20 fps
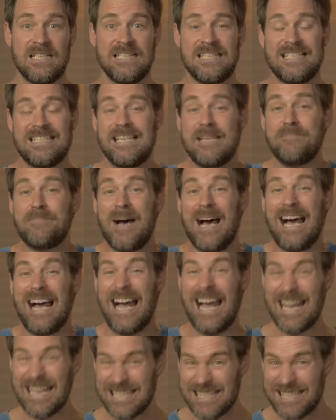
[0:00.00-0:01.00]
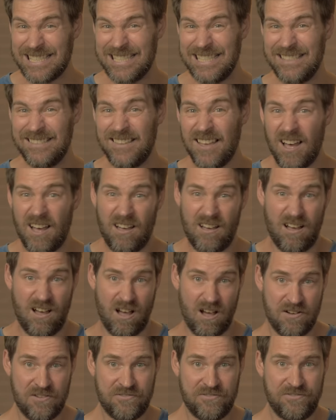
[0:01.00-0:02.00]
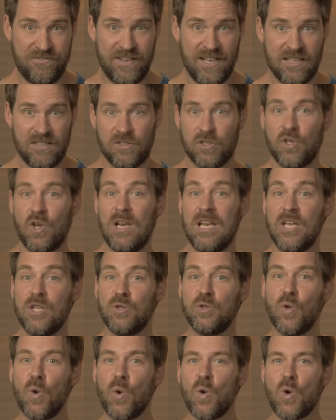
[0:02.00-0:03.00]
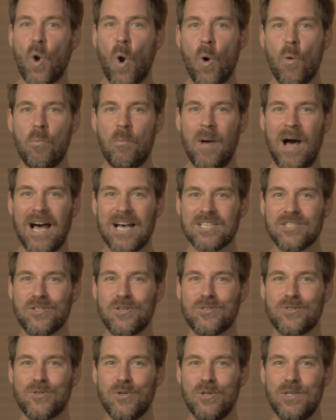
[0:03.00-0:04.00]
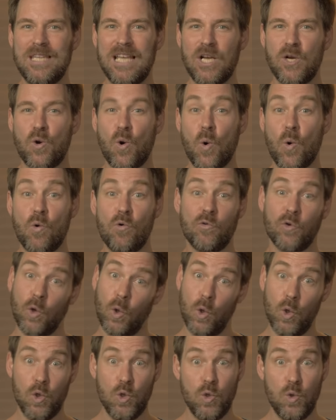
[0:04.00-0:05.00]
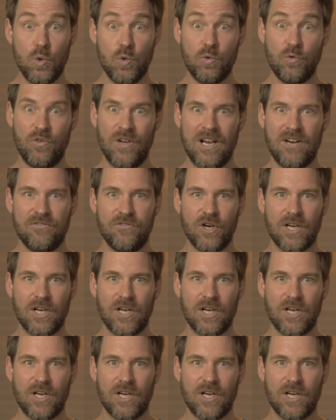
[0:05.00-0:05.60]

C'est par accident, en fait, que les deux comparses se découvrent une nouvelle